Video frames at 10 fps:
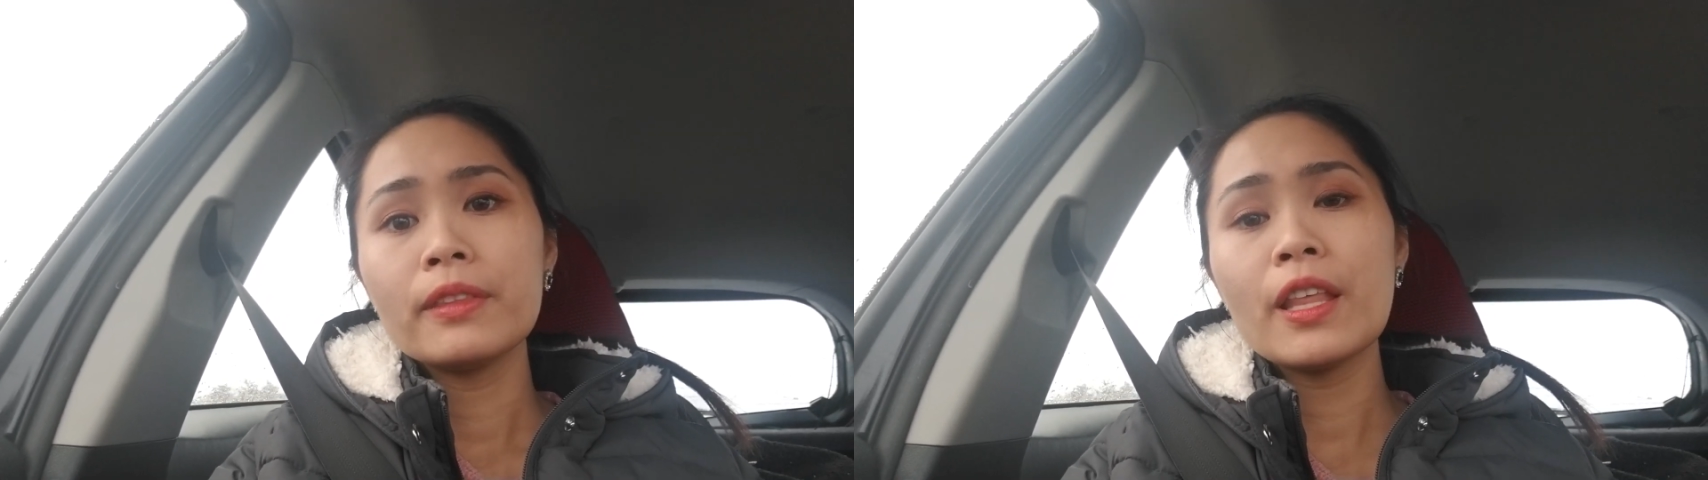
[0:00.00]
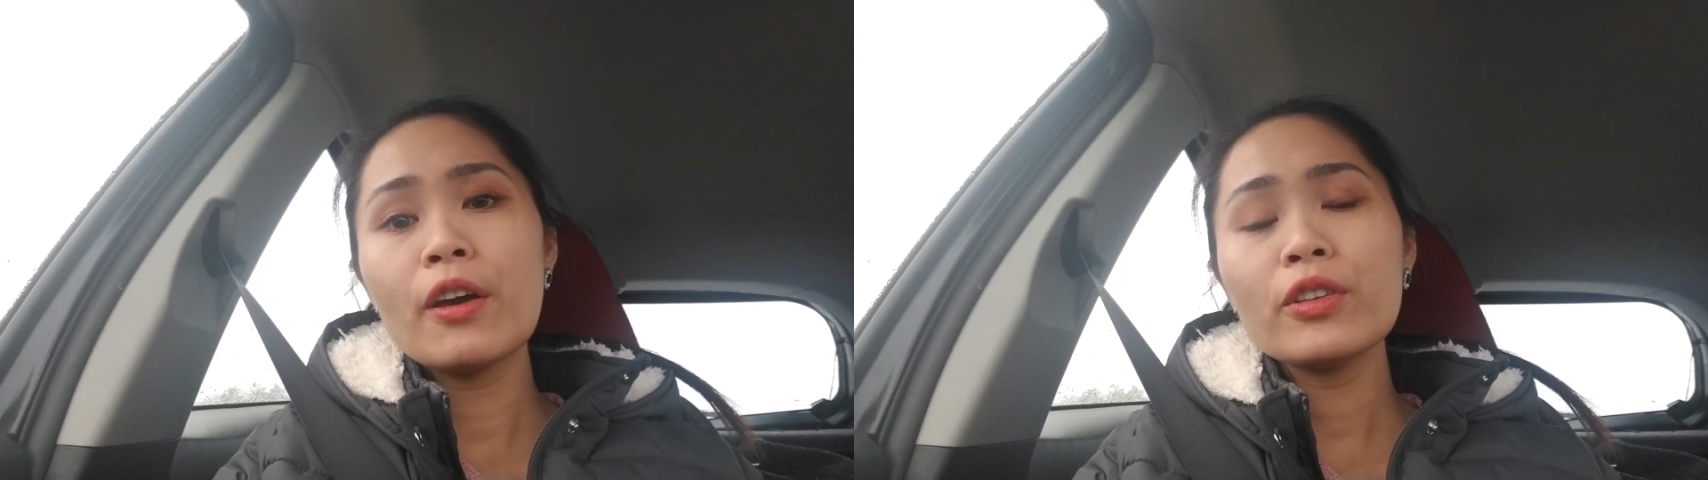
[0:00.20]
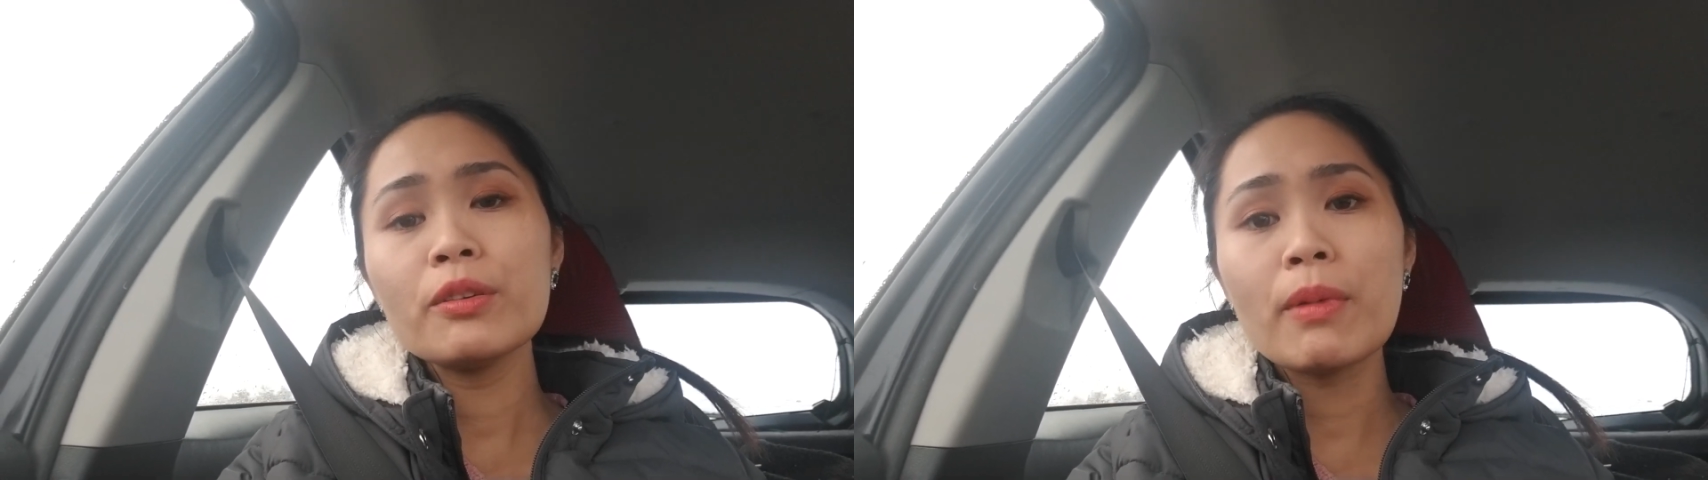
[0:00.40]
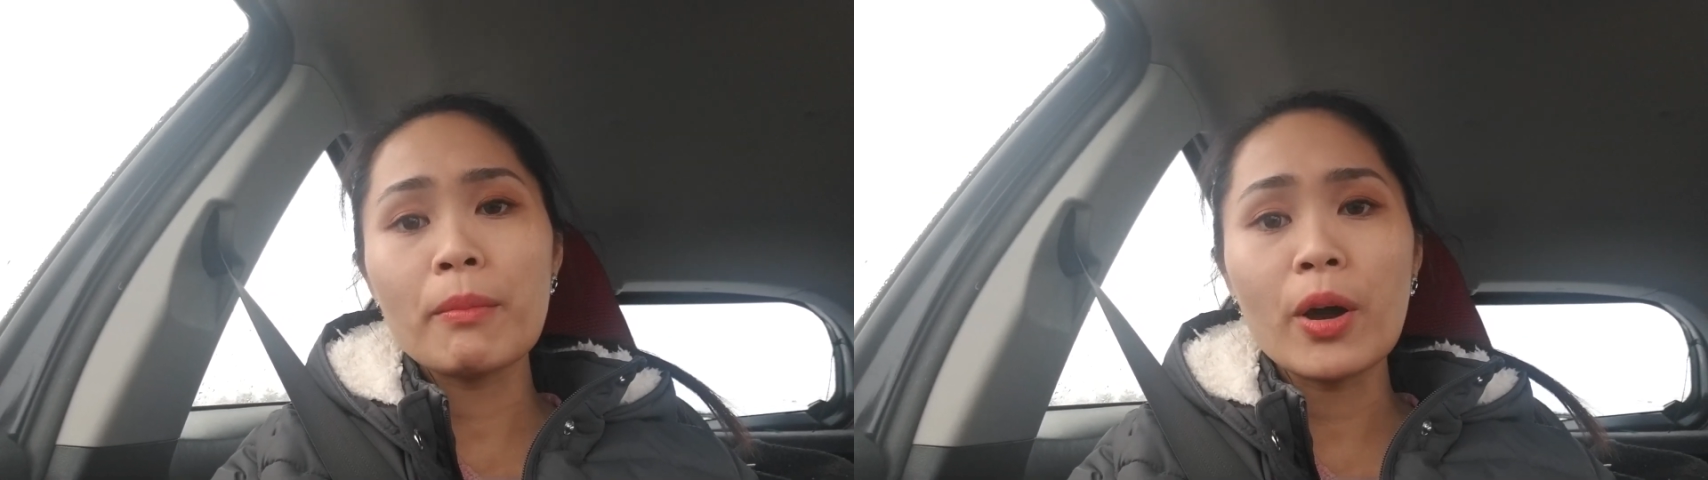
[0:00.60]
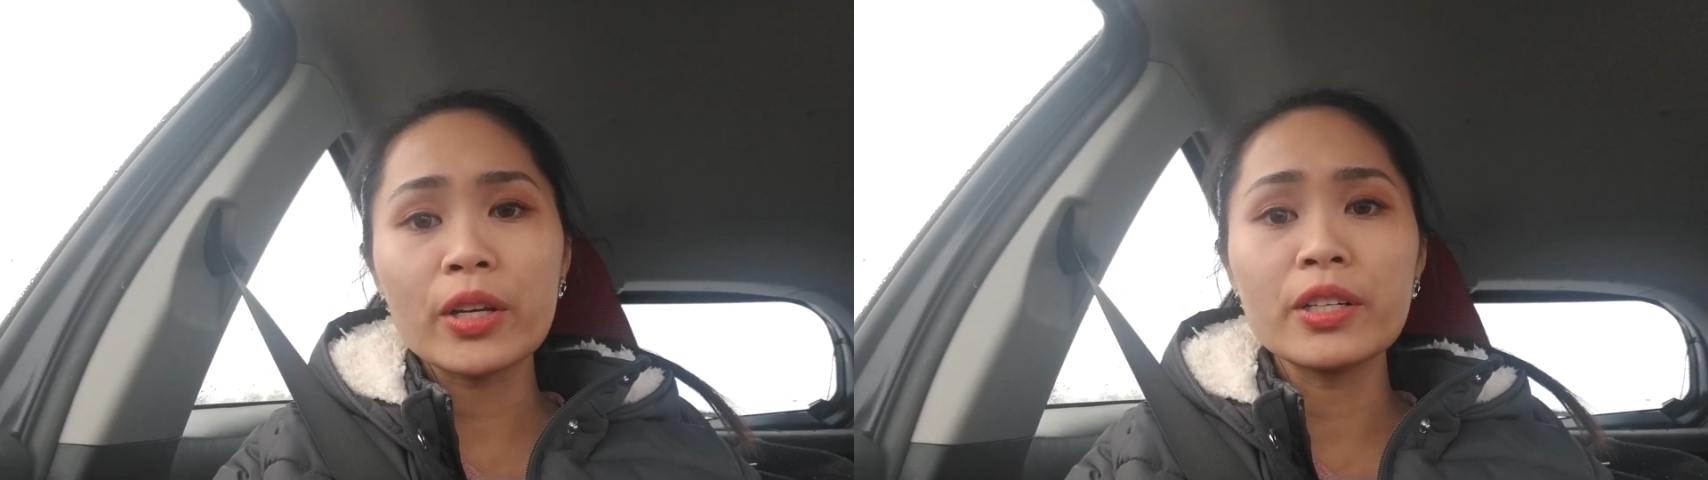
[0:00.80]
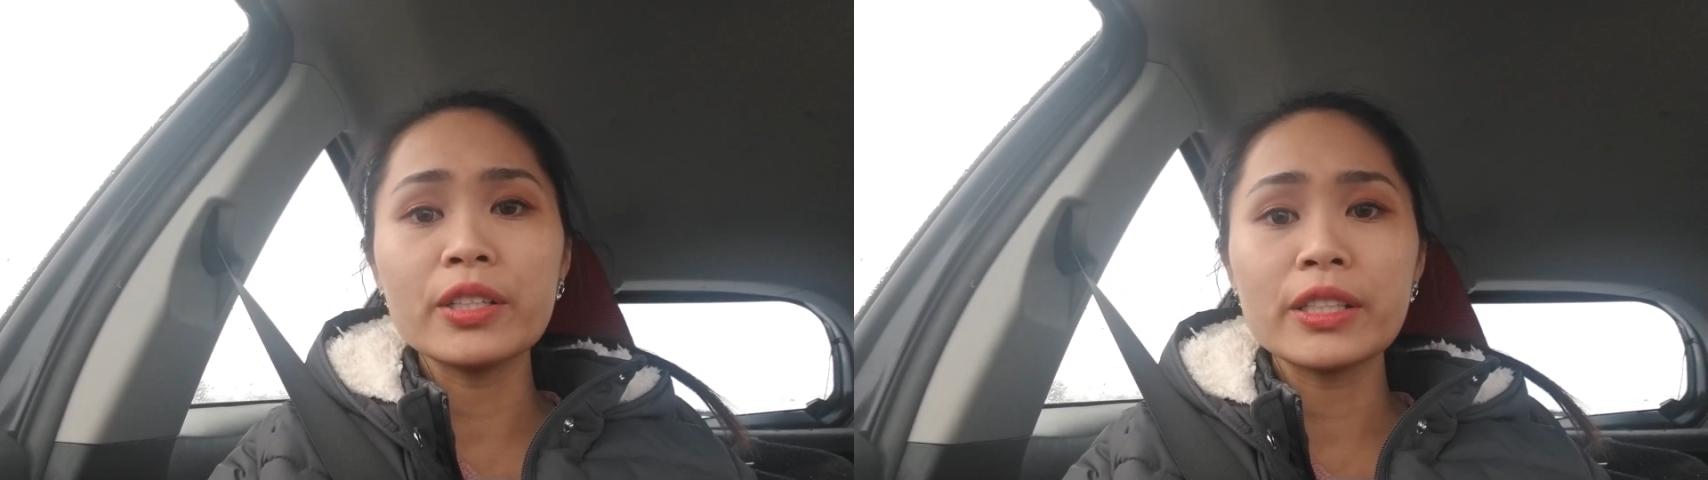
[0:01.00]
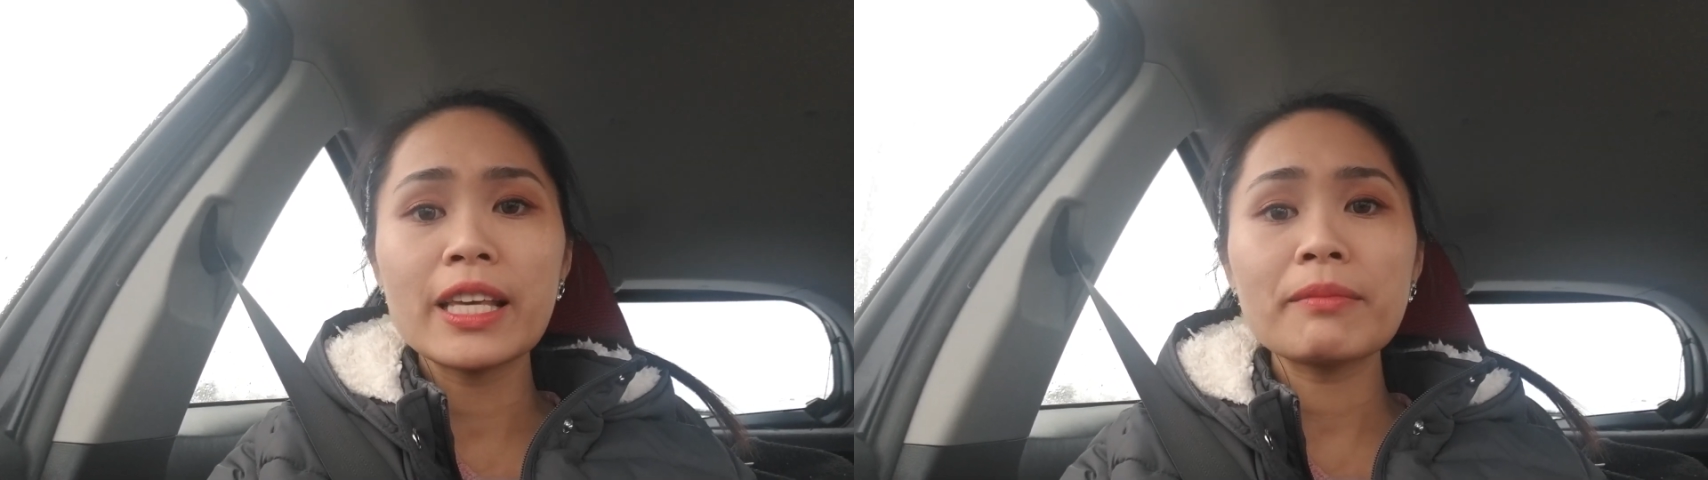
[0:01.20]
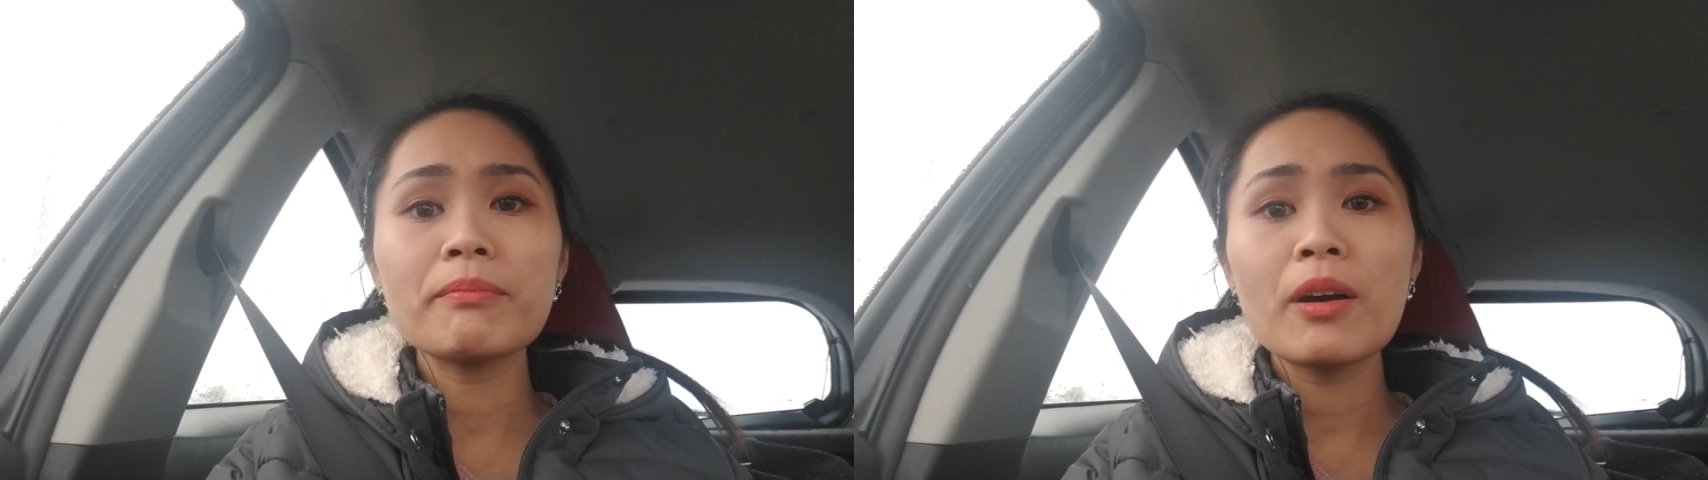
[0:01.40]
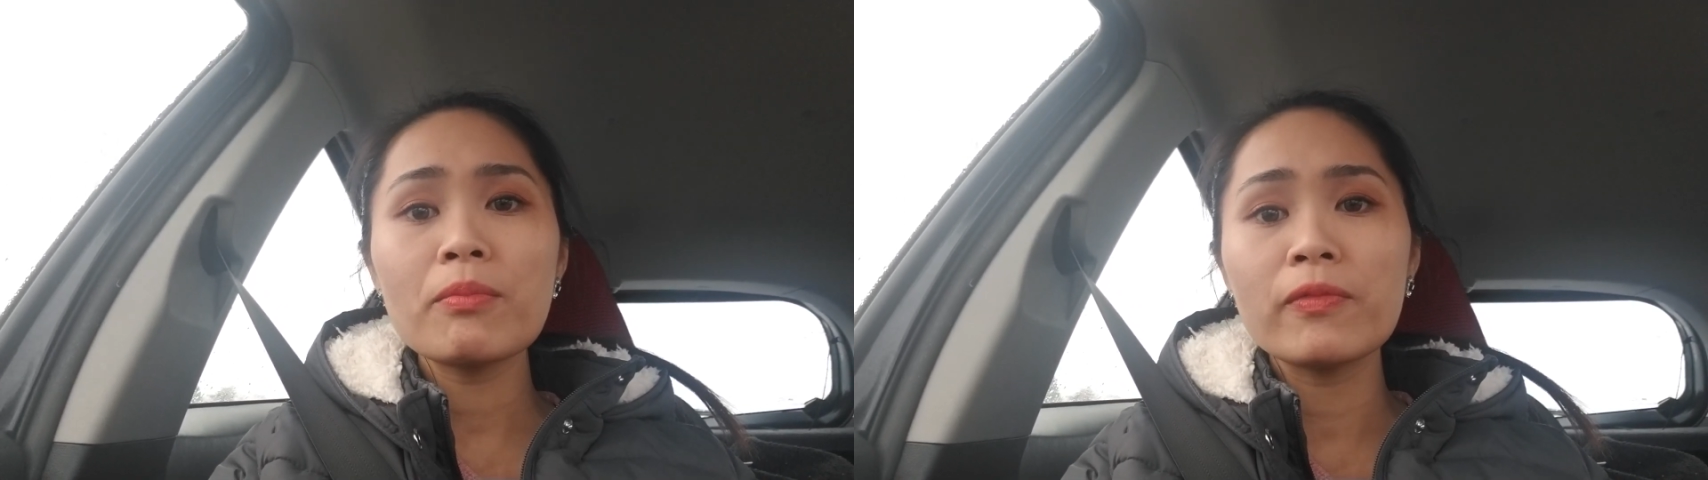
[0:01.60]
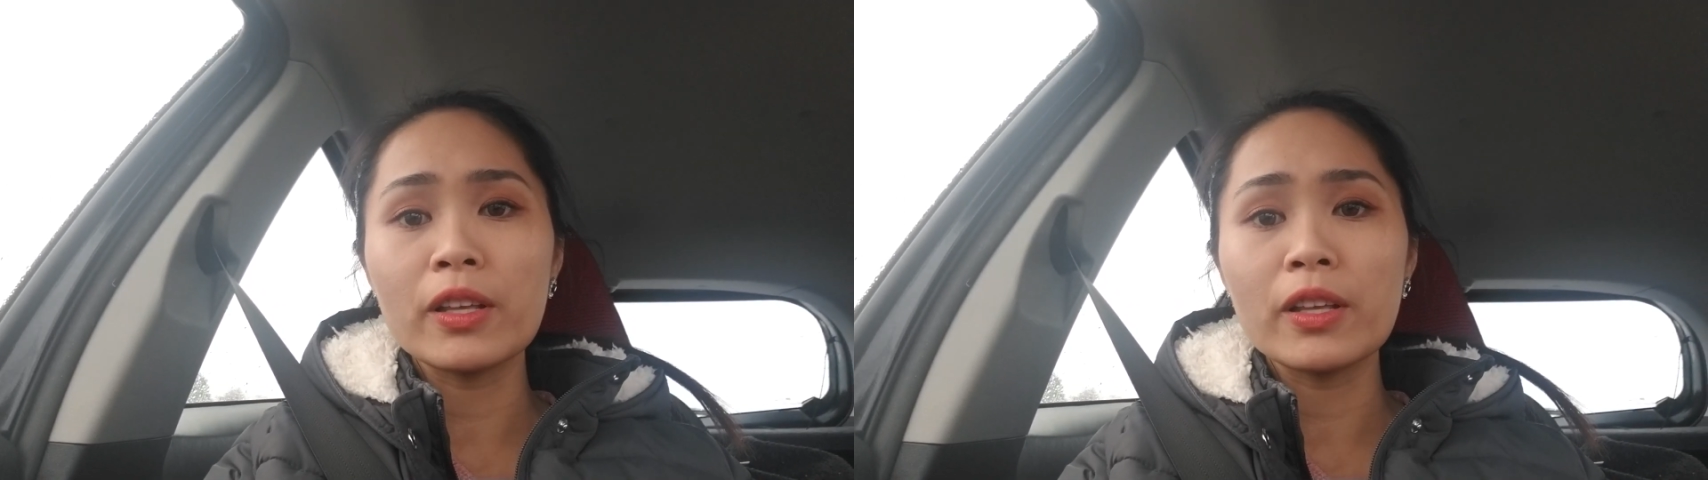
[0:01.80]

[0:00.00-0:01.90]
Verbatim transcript: nếu như mà mọi người trách móc